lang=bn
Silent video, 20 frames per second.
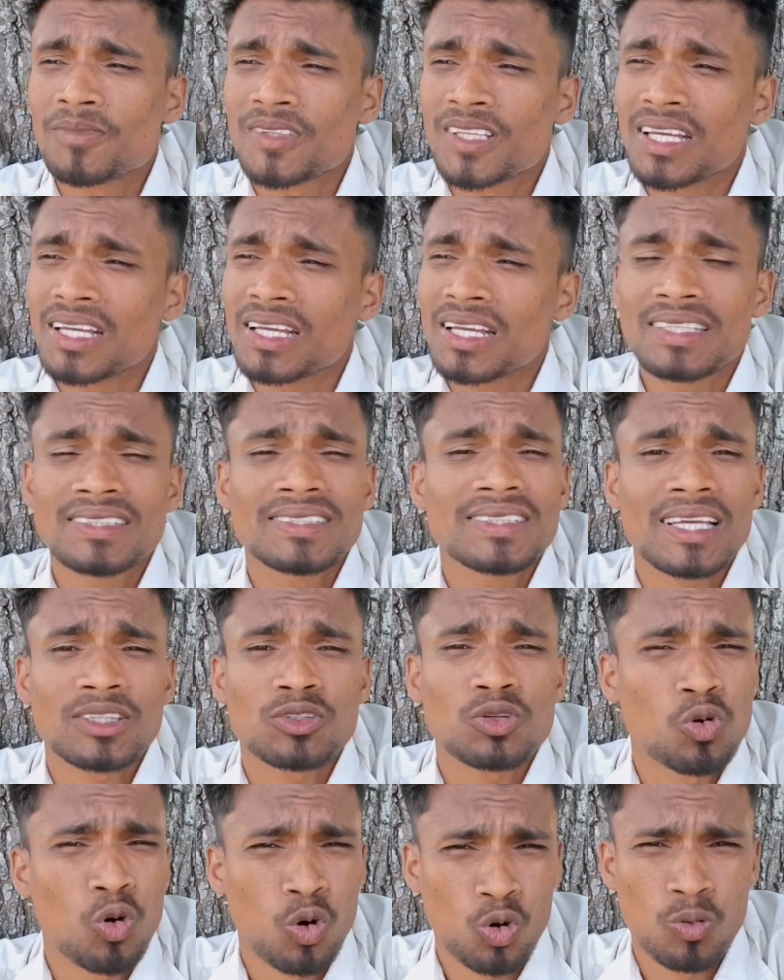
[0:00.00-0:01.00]
যে এই যে
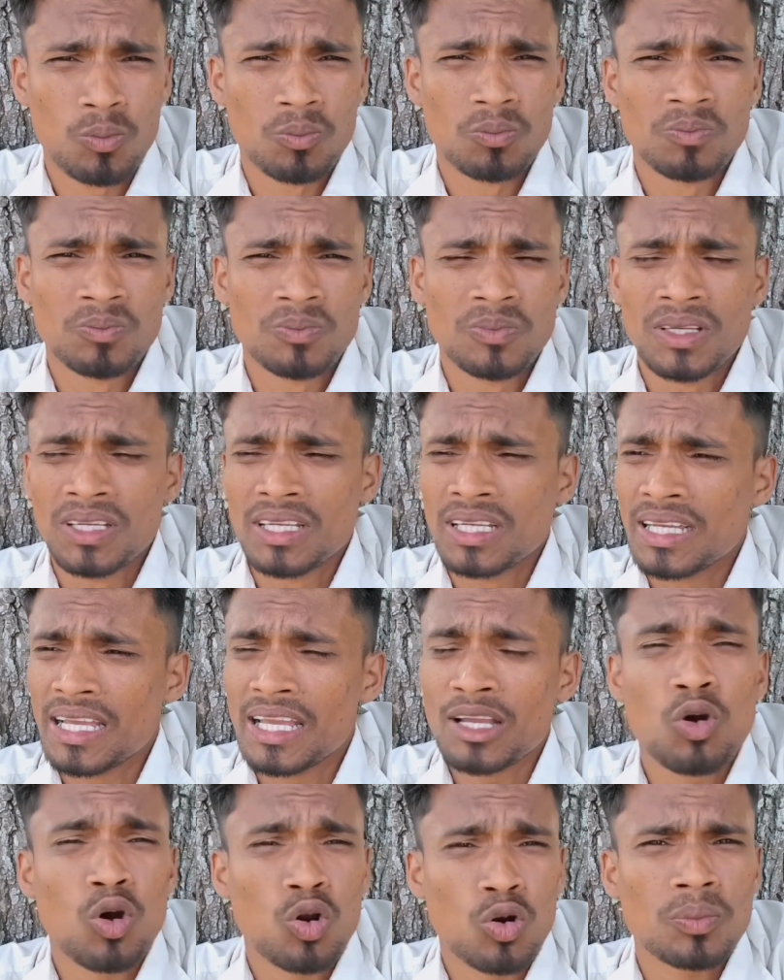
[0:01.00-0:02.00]
এত গরম
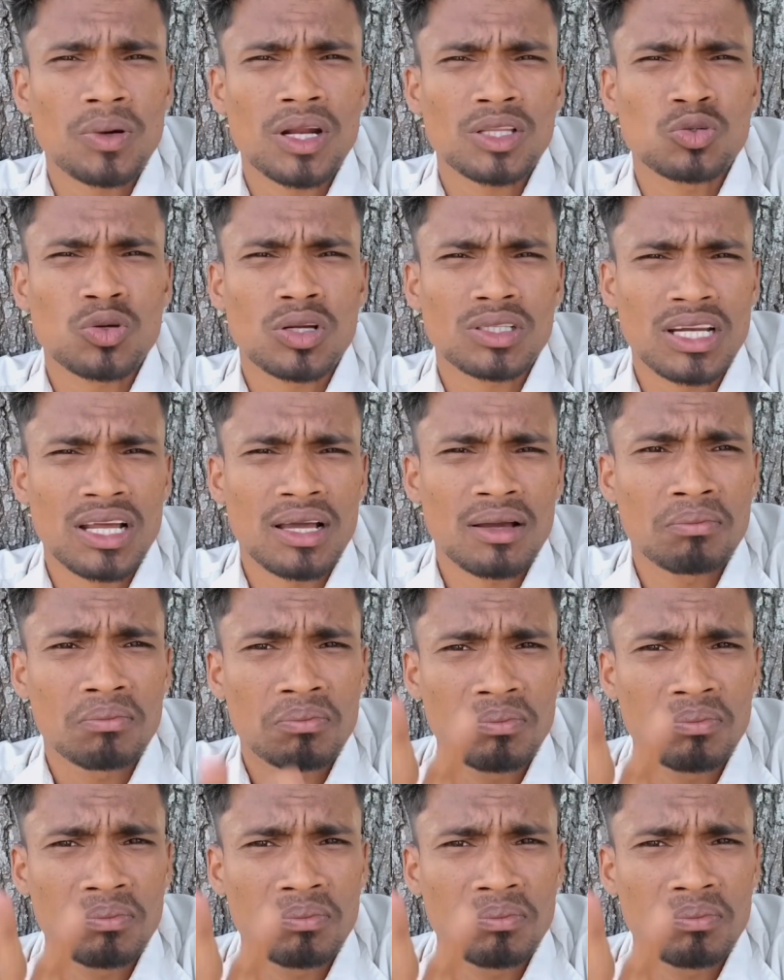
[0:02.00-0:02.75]
এই গরমটা তো একটা